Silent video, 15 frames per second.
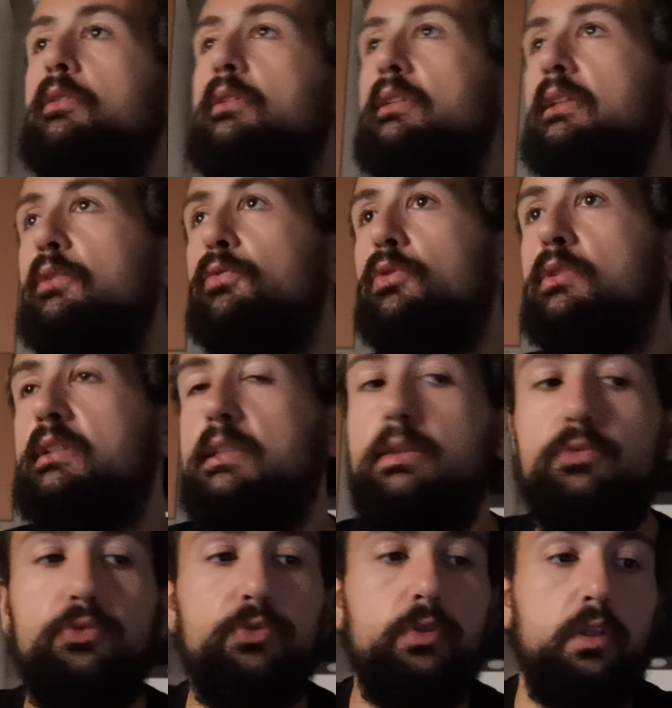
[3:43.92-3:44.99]

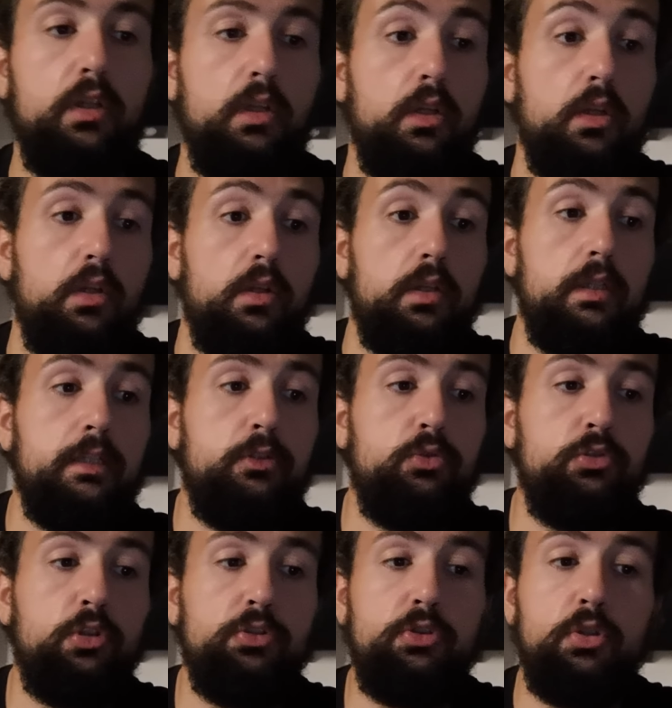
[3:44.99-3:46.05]
défensives
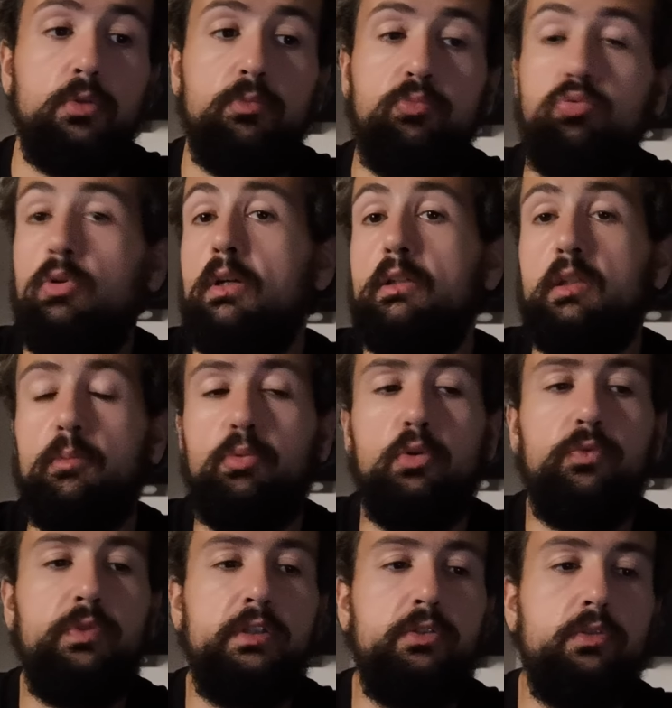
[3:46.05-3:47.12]
étonnante pour un club
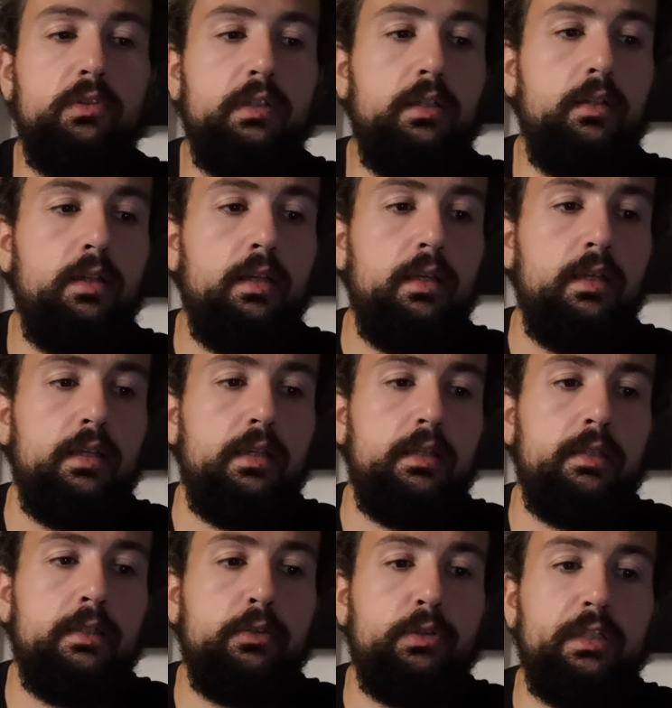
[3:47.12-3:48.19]
professionnel
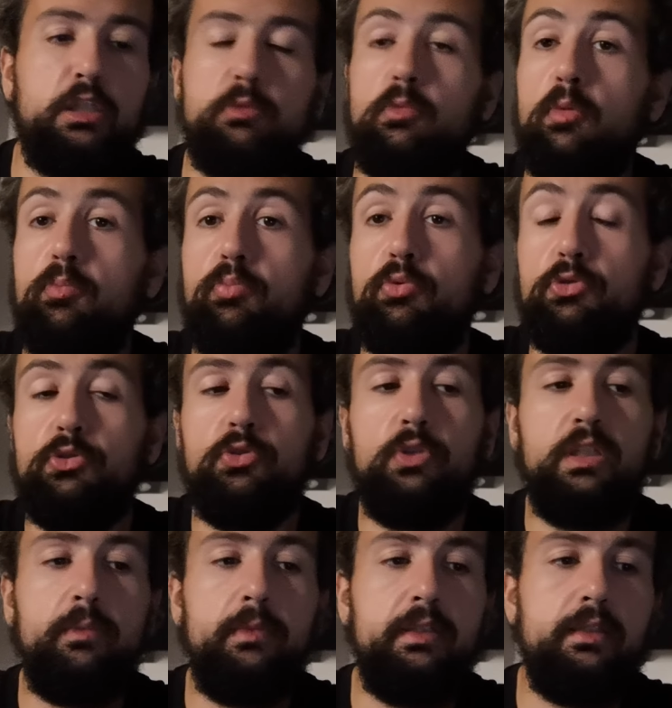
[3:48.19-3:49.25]
et un engagement plus que
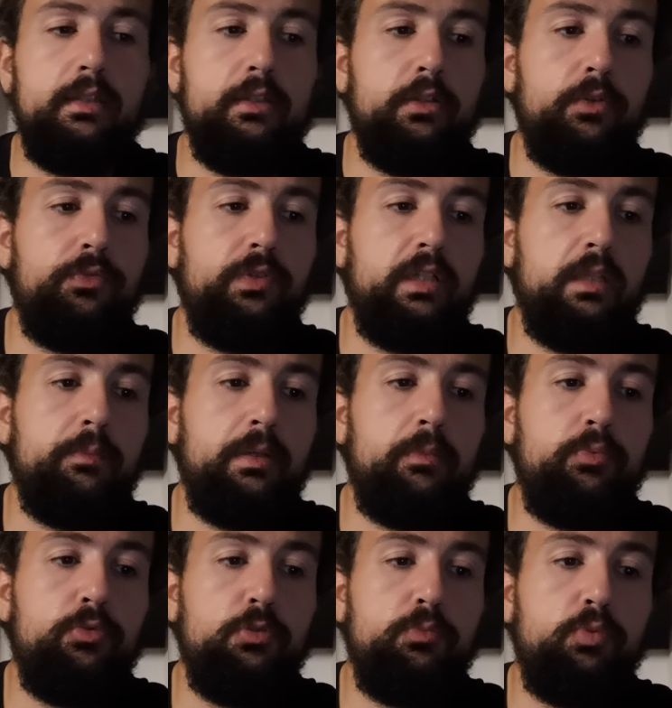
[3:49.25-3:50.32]
limite. Il n'en fallait pas
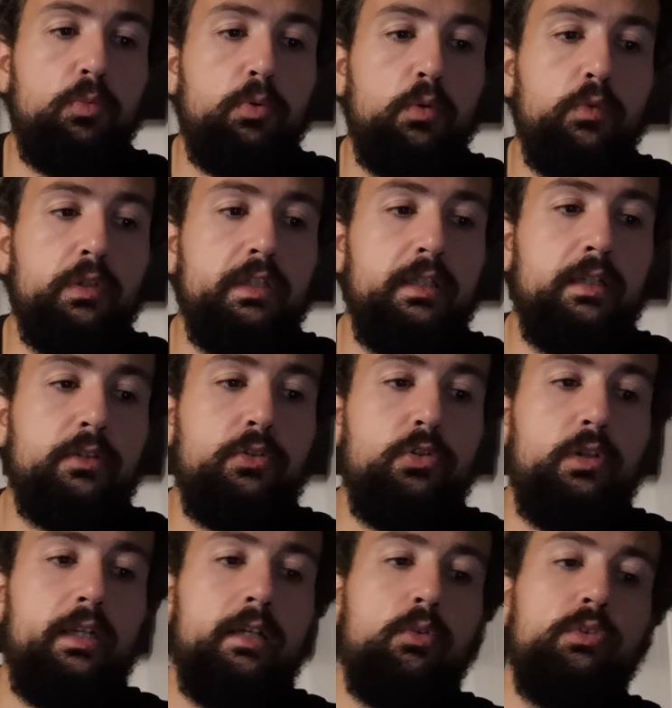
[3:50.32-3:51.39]
plus pour provoquer la
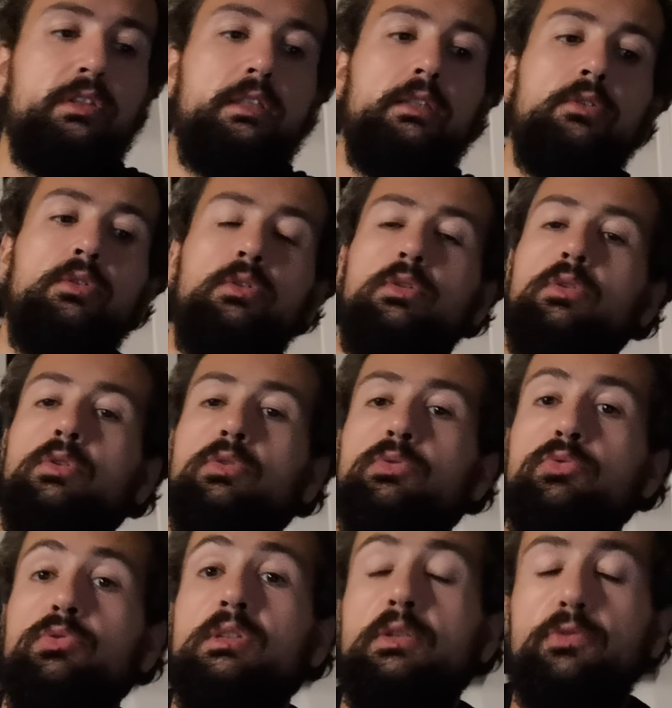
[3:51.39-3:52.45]
colère aussi euh,
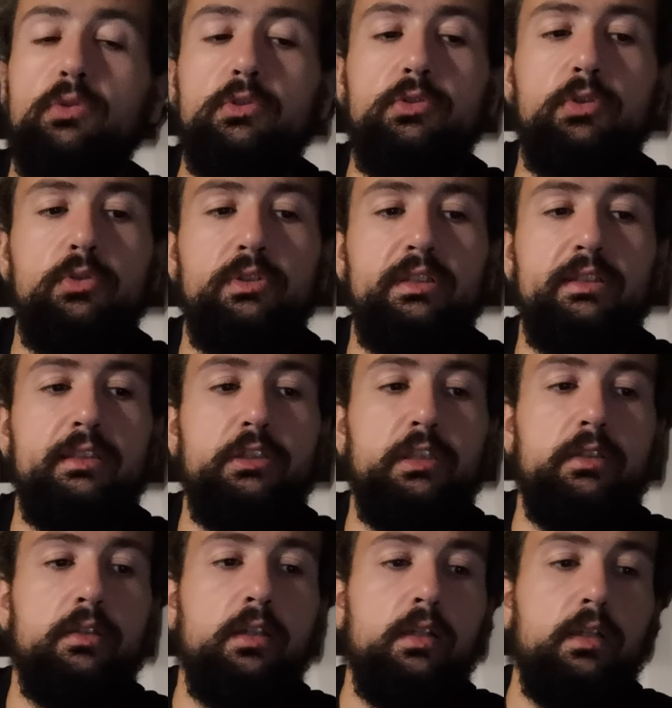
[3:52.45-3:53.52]
du défenseur de
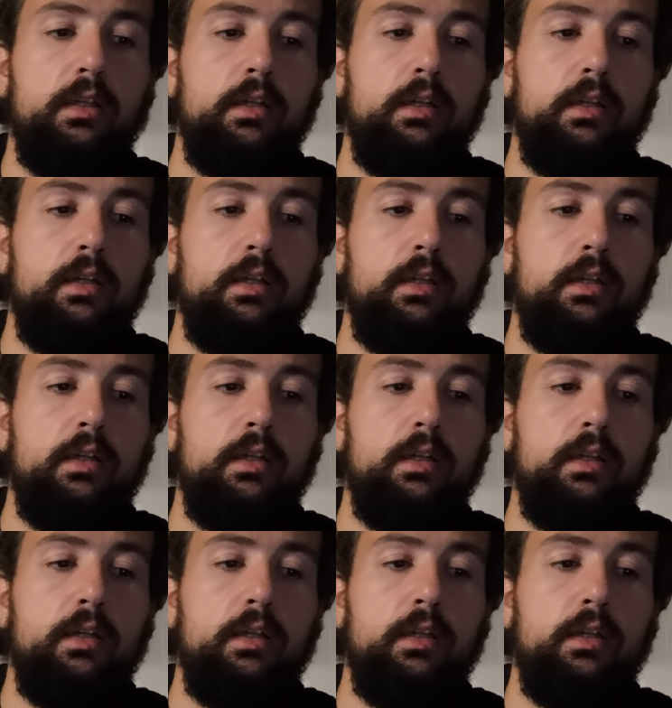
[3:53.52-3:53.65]
Saint-Etienne,